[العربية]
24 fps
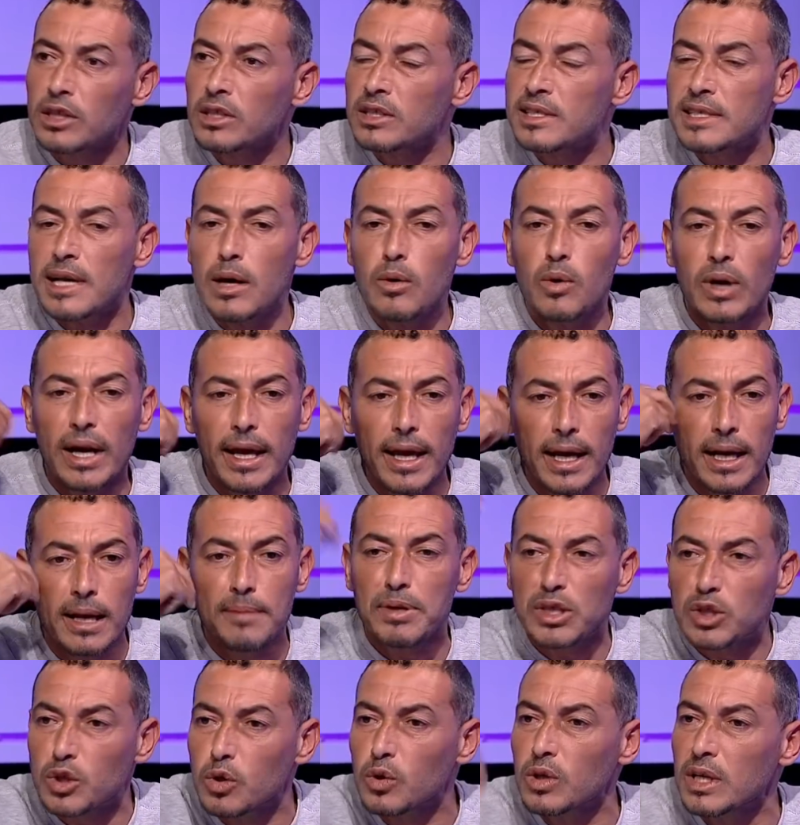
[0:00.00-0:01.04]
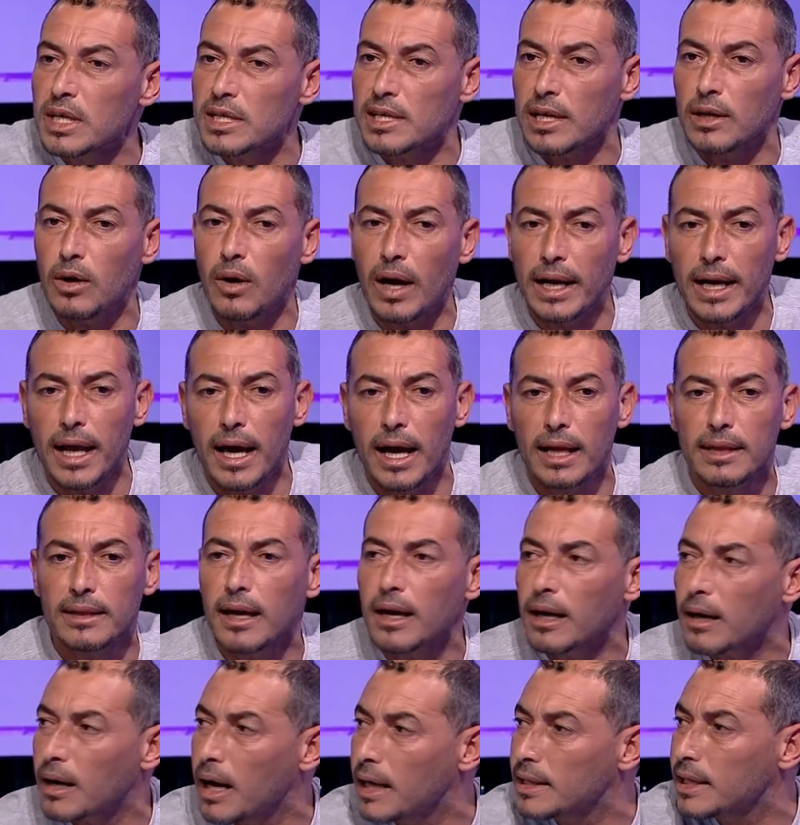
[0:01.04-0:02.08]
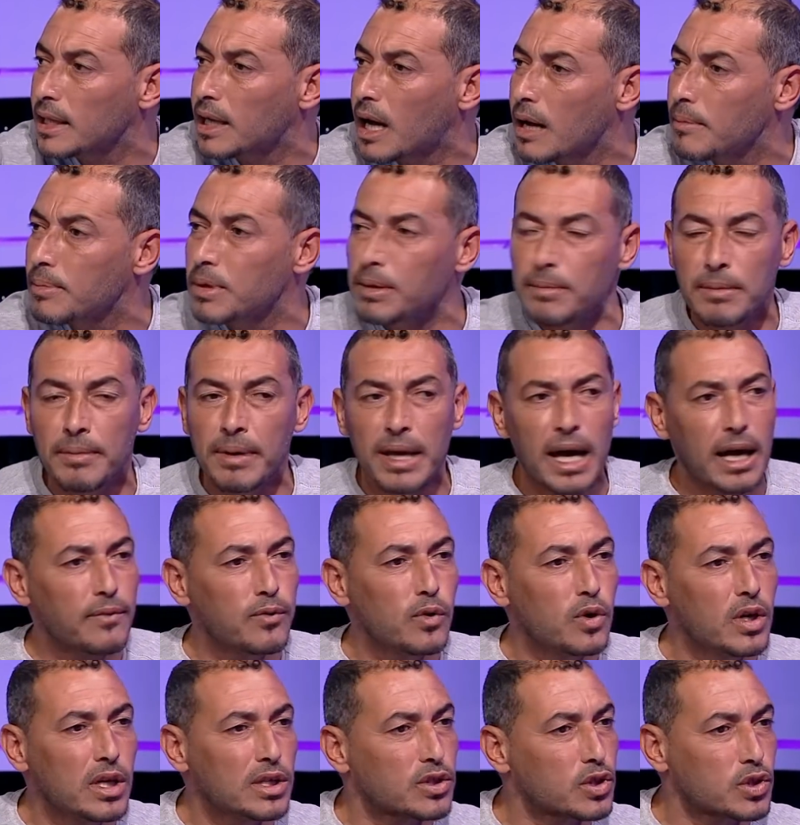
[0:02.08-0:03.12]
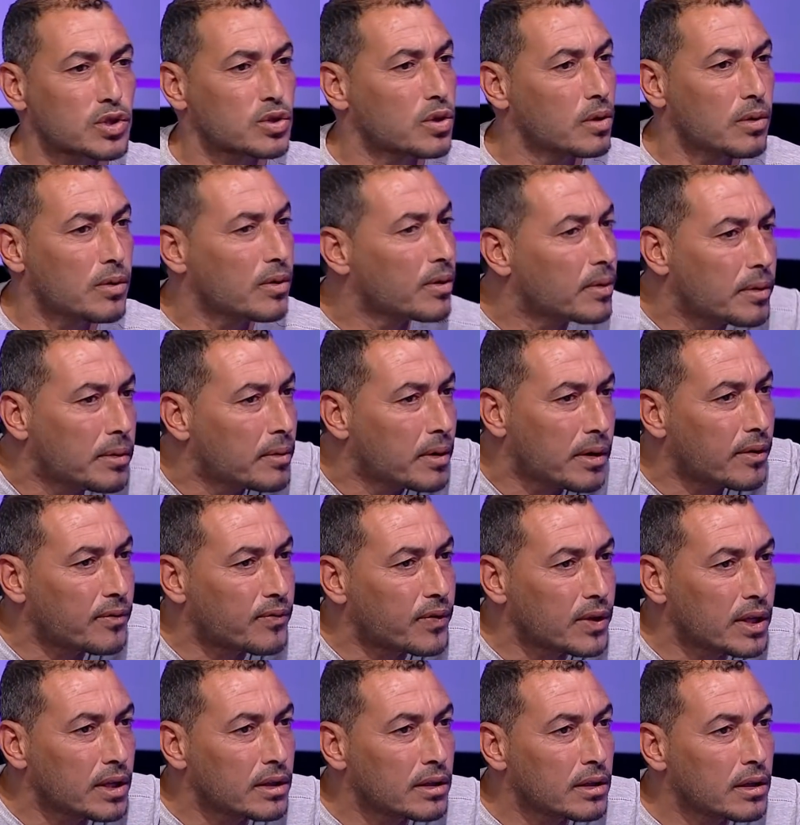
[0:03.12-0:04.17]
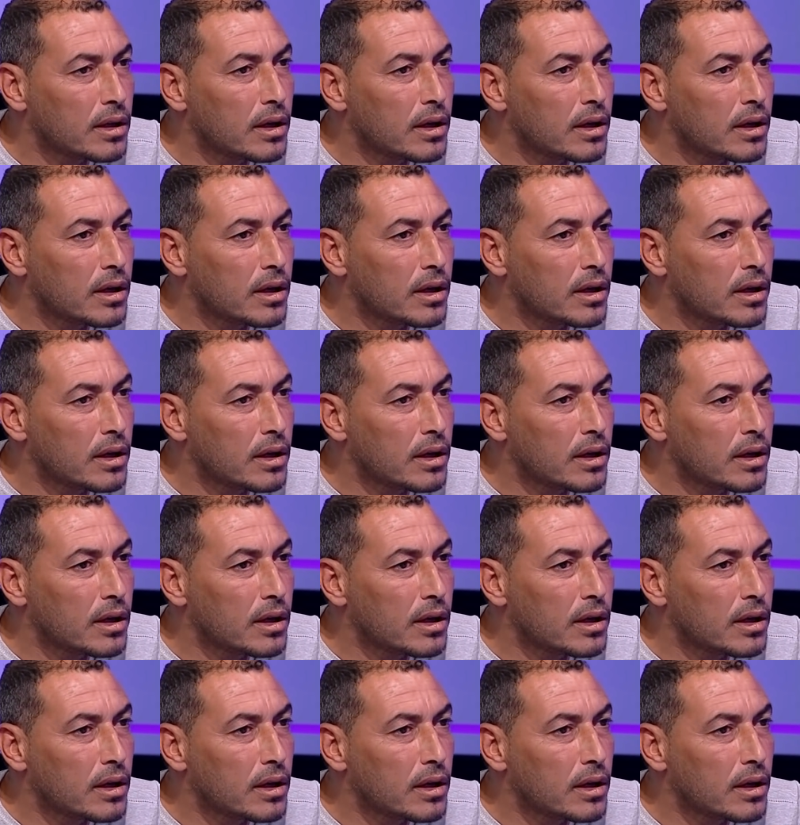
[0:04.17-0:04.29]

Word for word: نتصور انا بجو يسالوا عليها الدار غاديك ما يعرفوهاش شكون آه، في